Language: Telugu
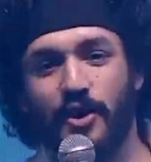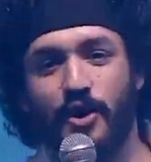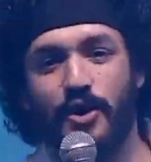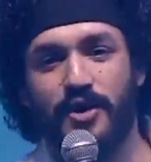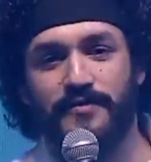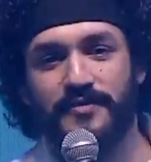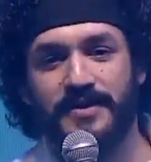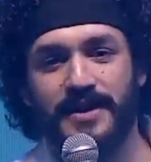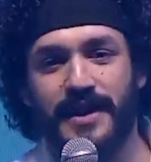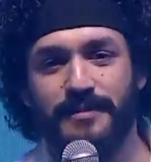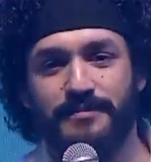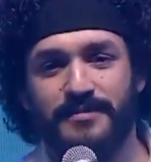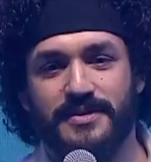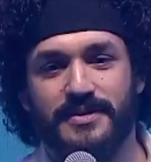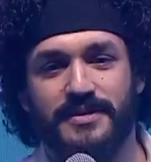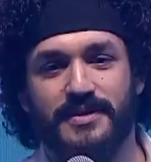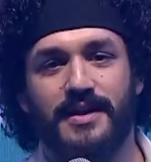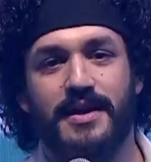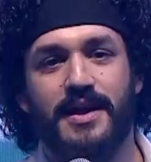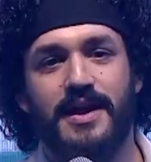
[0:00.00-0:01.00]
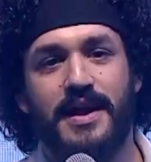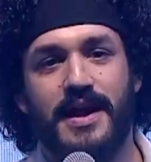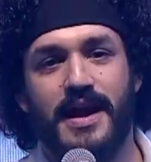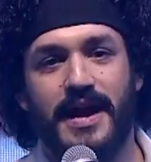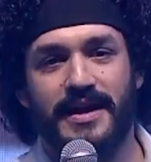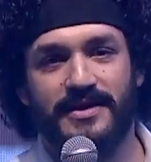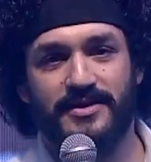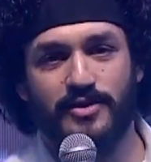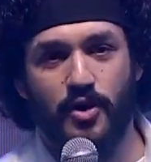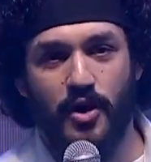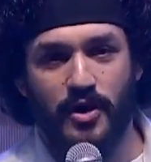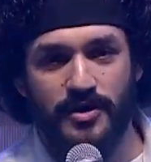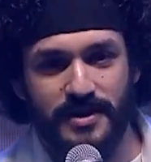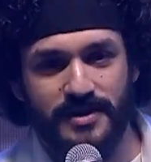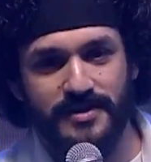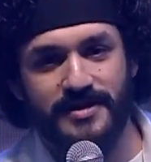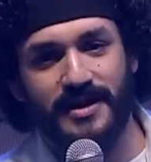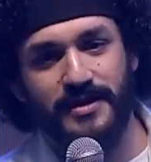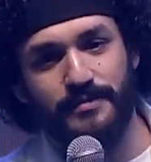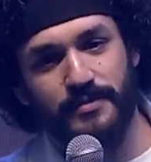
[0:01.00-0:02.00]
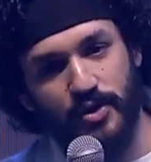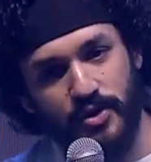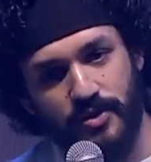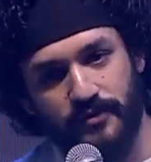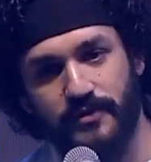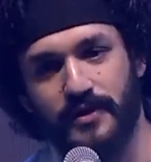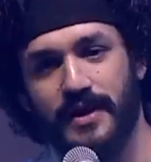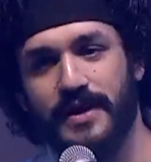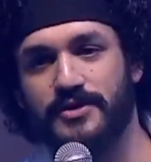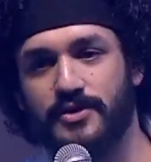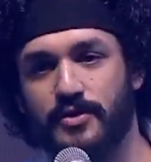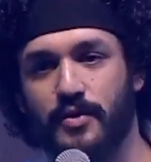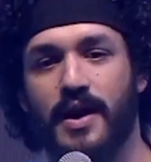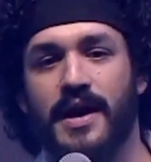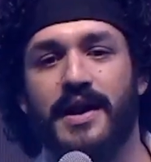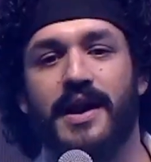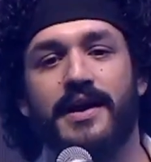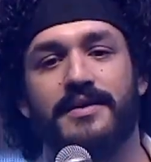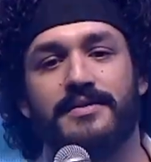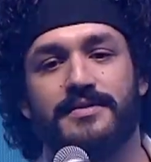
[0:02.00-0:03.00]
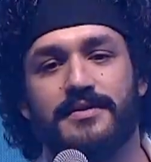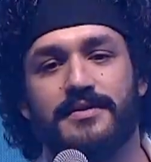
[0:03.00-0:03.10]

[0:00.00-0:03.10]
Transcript: లాట్ ఆఫ్ టైమ్స్ as gorgeous and beautiful as you are, as